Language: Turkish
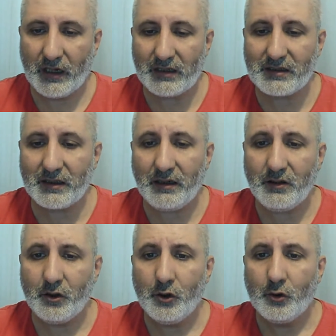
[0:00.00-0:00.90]

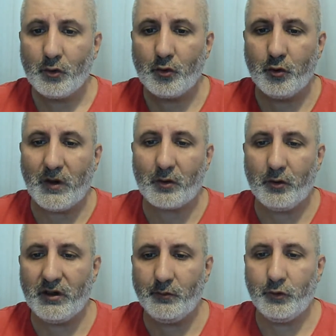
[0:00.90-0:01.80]
Galatasaray kumar
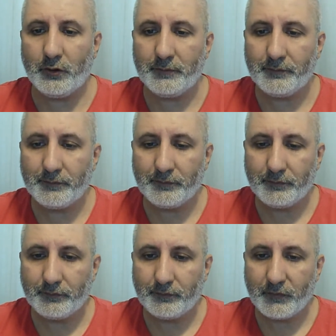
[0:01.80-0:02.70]
oynamıyor.
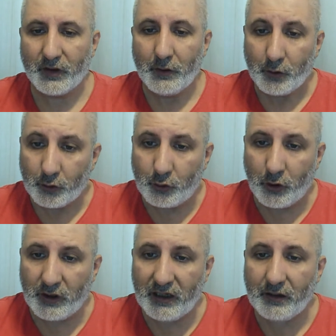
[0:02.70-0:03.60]

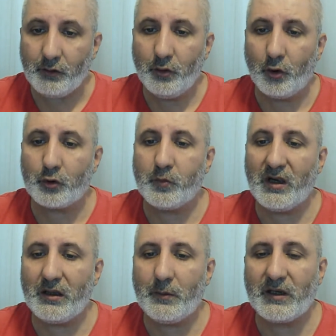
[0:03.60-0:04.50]
Göle yoğurt
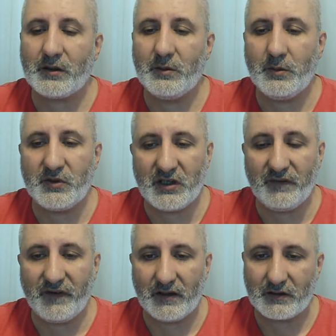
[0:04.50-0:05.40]
mayalamak gibi bir
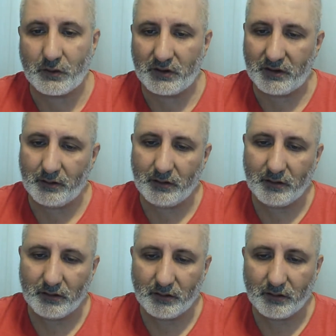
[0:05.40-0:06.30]
şey Felix olayı.
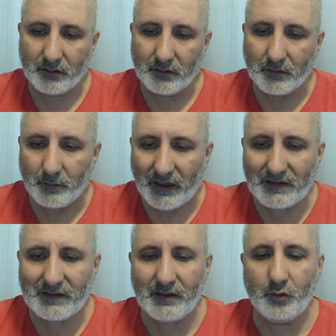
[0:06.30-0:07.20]

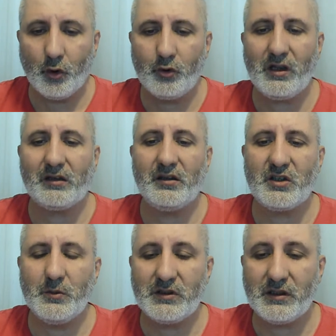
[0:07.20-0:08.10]
Ben size doğru
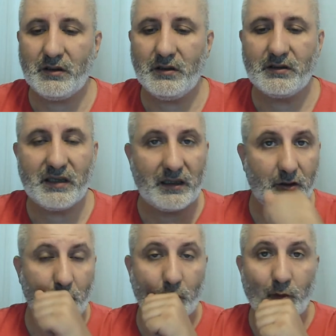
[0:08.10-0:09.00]
yaklaşımı e,
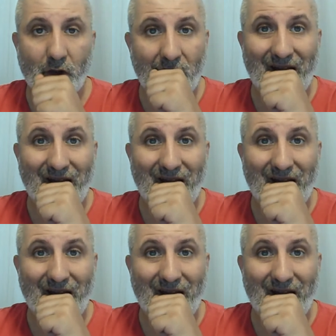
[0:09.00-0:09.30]
sergiliyorum.